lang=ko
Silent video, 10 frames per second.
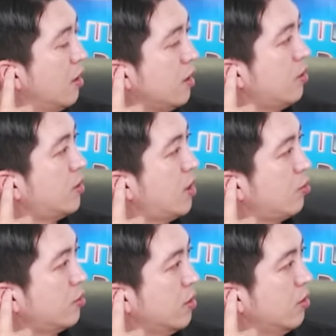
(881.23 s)
이런
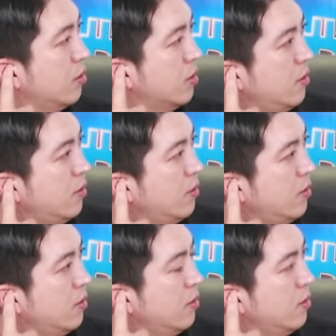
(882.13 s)
생각도 들거든요.
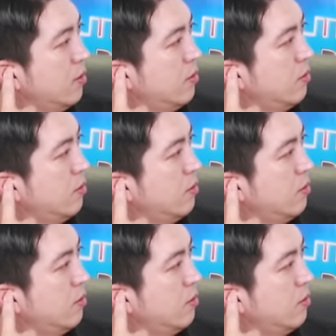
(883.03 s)
네, 맞습니다.